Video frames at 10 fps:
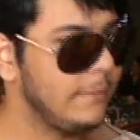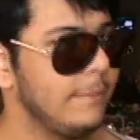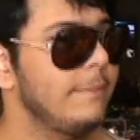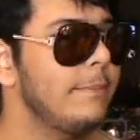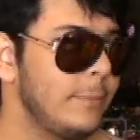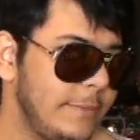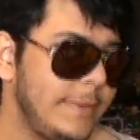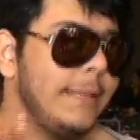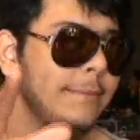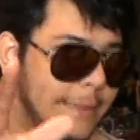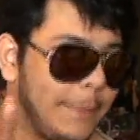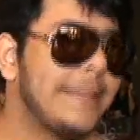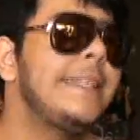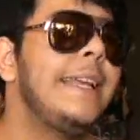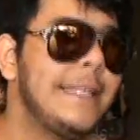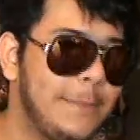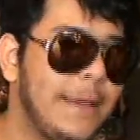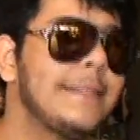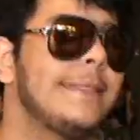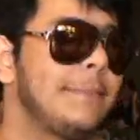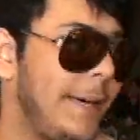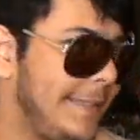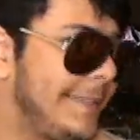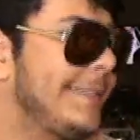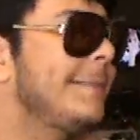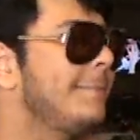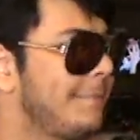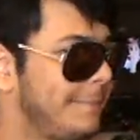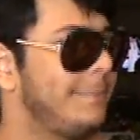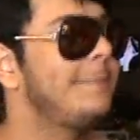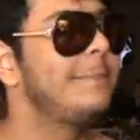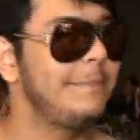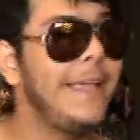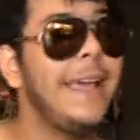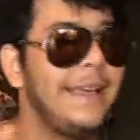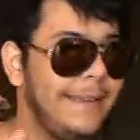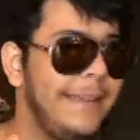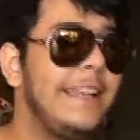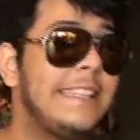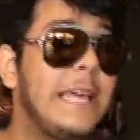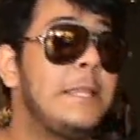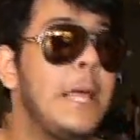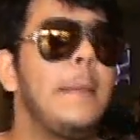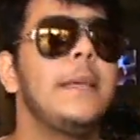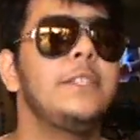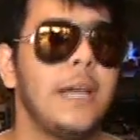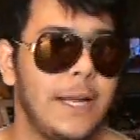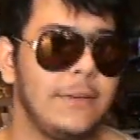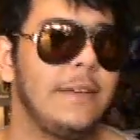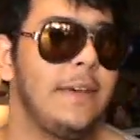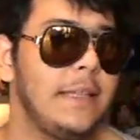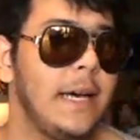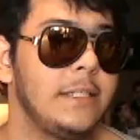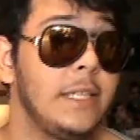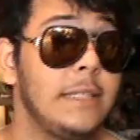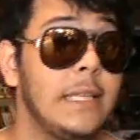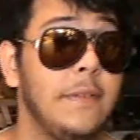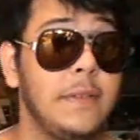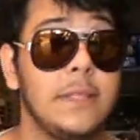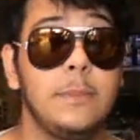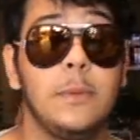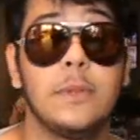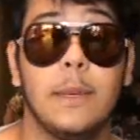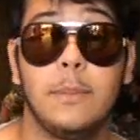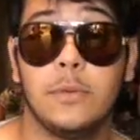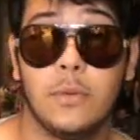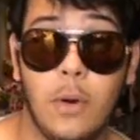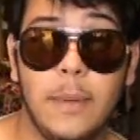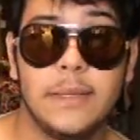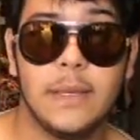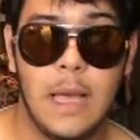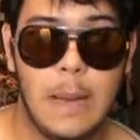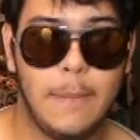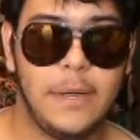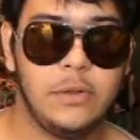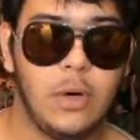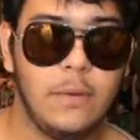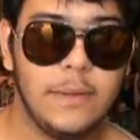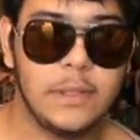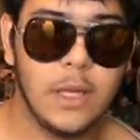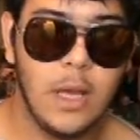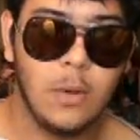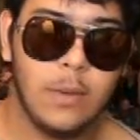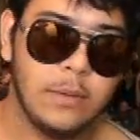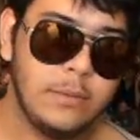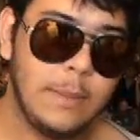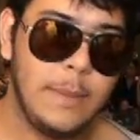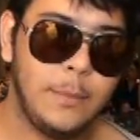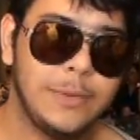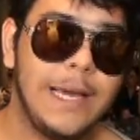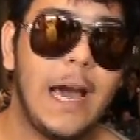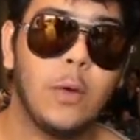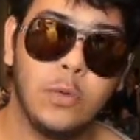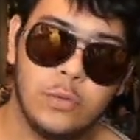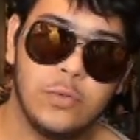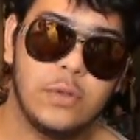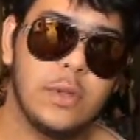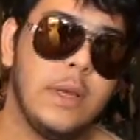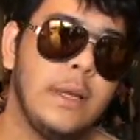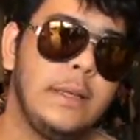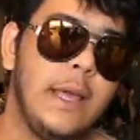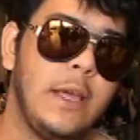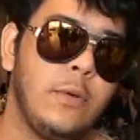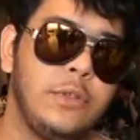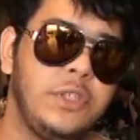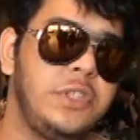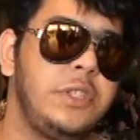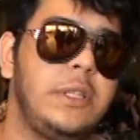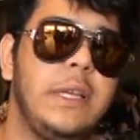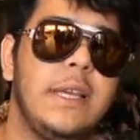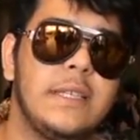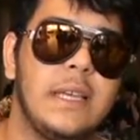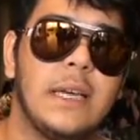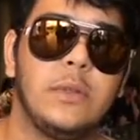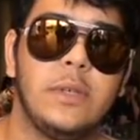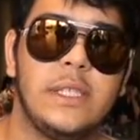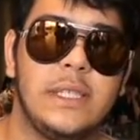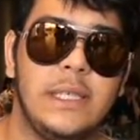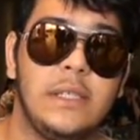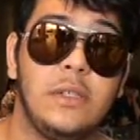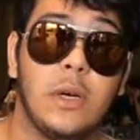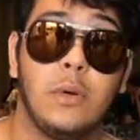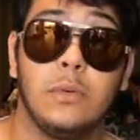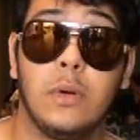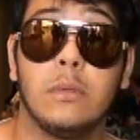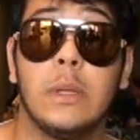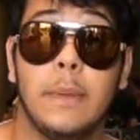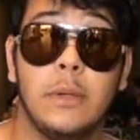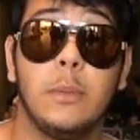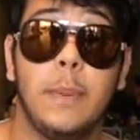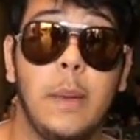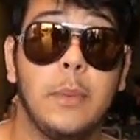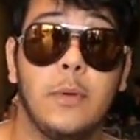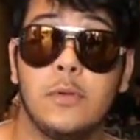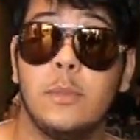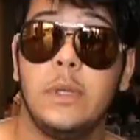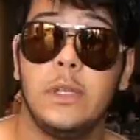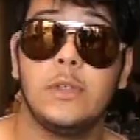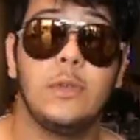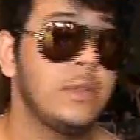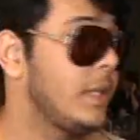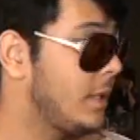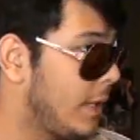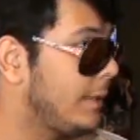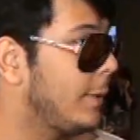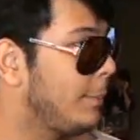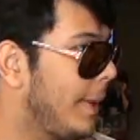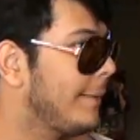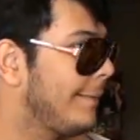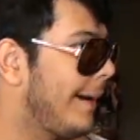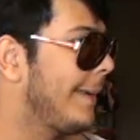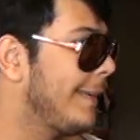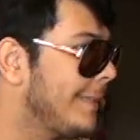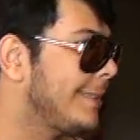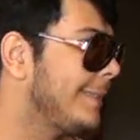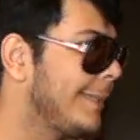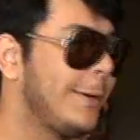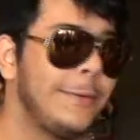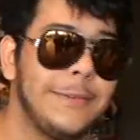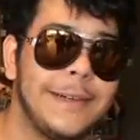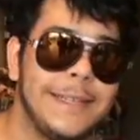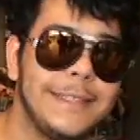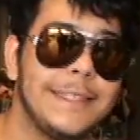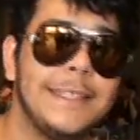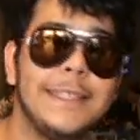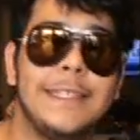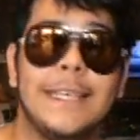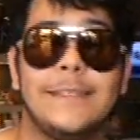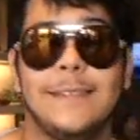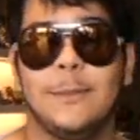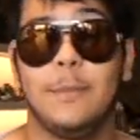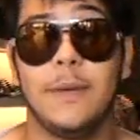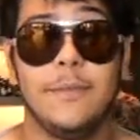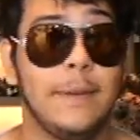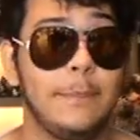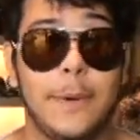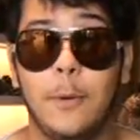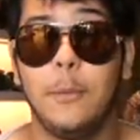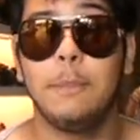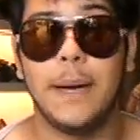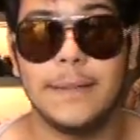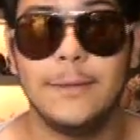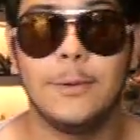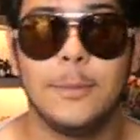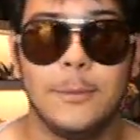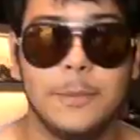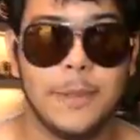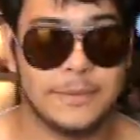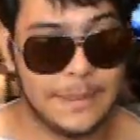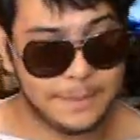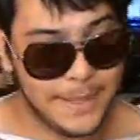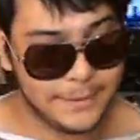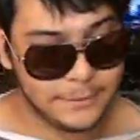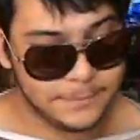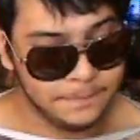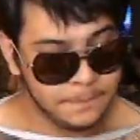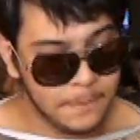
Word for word: um sapatênis mais, mais né? Ele está intermediário, na verdade. Ele serve tanto para os homens mais jovens, quanto também para os garotos, né? Hoje de 13, 14, 15, de acordo com o tamanho do pé, porque hoje um menino de 12 anos já tem um pé de 40, 39, 40. E às vezes o pai fica preocupado em como comprar um sapato.